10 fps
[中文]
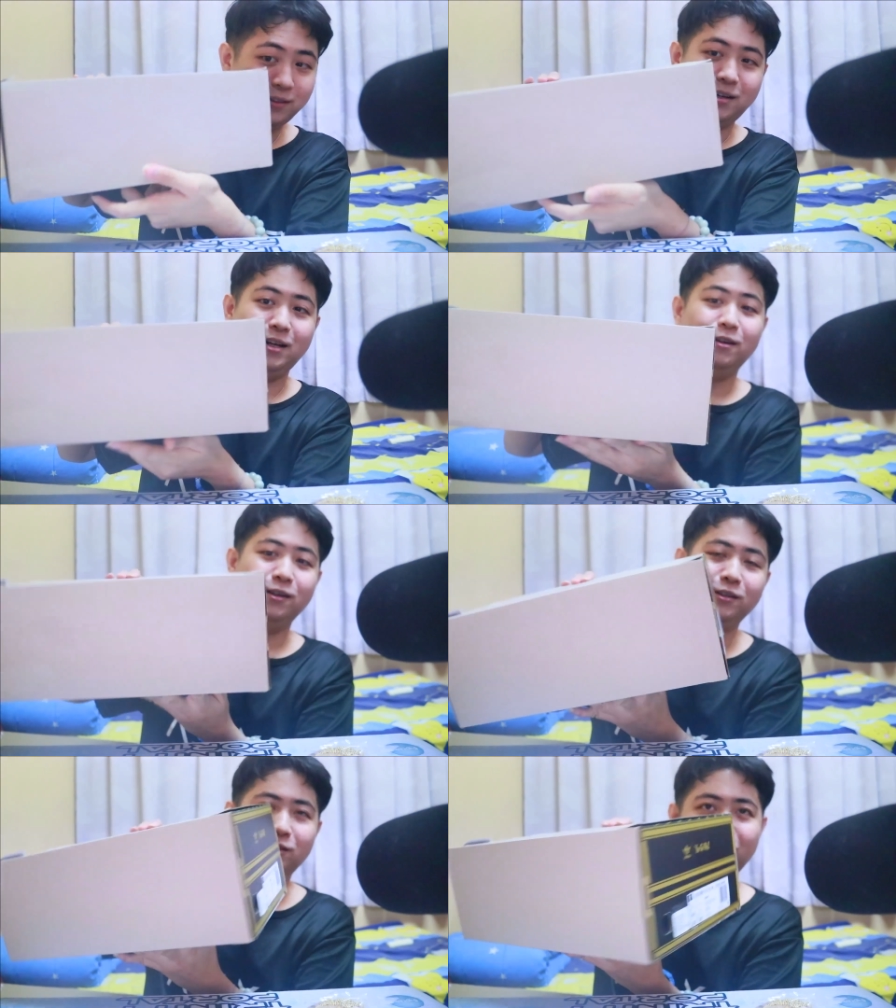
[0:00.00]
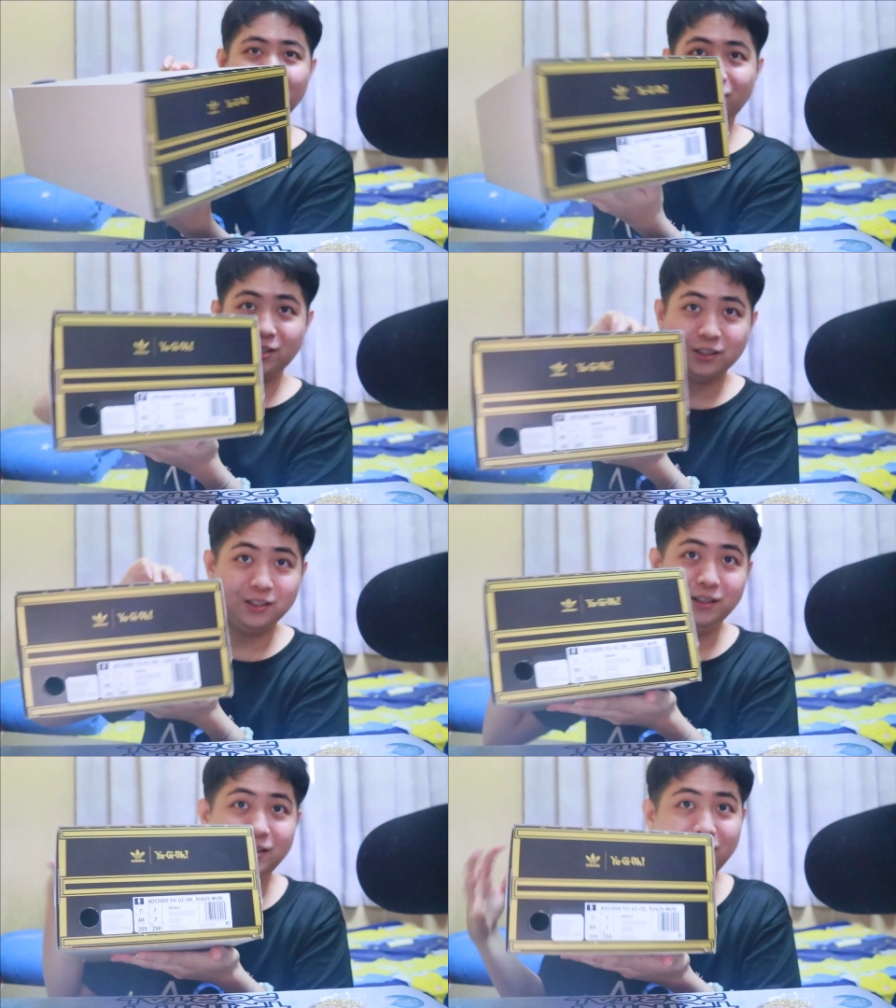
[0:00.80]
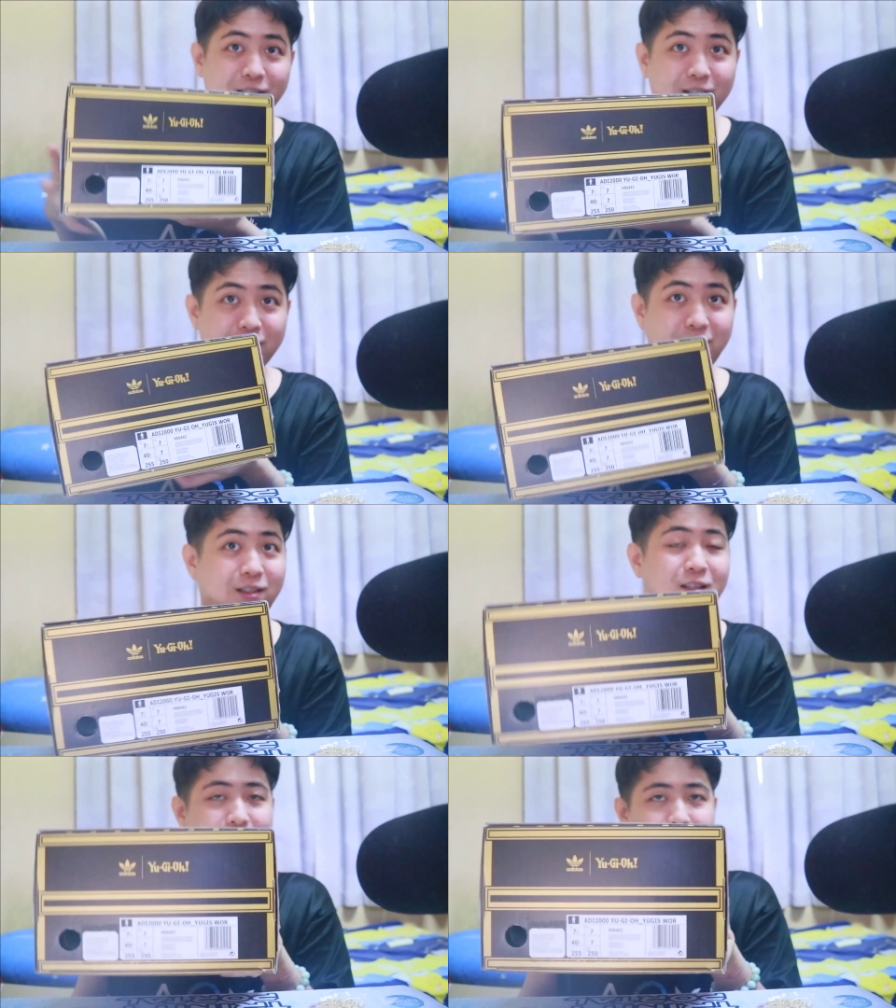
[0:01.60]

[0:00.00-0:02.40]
来了，就是这一